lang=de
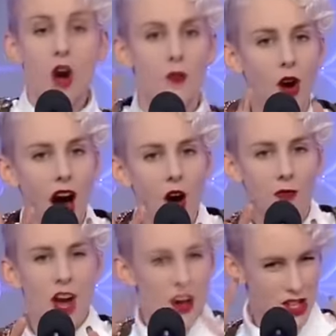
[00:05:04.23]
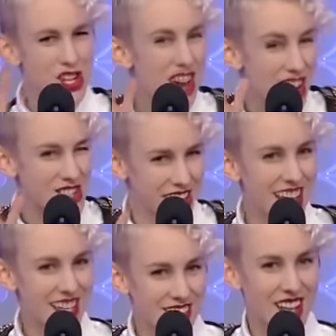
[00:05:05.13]
Worauf? Was ihn erst
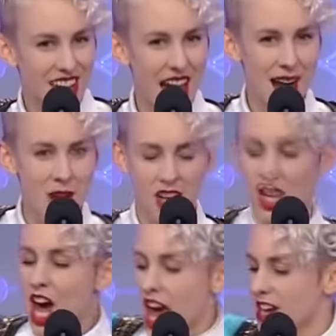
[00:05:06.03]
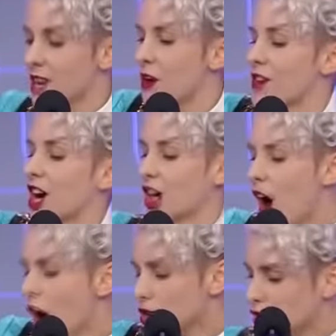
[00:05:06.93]
richtig geil macht macht. Er immer wieder
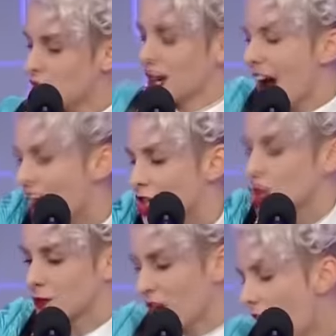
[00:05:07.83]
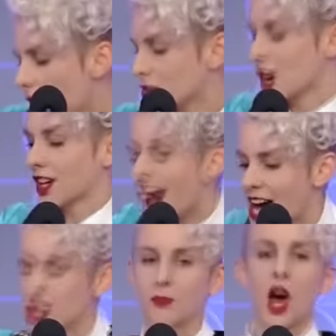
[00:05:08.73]
rausholt, reinschiebt, rausholt,
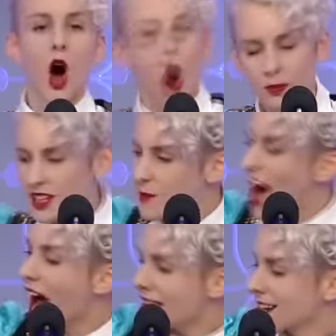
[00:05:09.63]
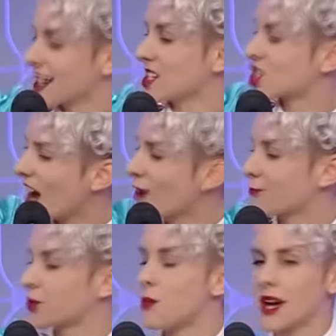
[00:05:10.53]
reinschiebt und mit dem eigenen
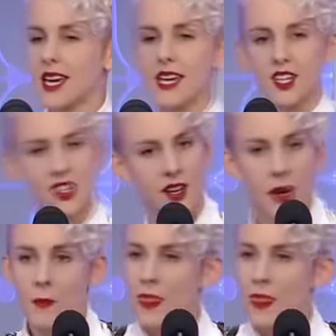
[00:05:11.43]
Saft übergießt.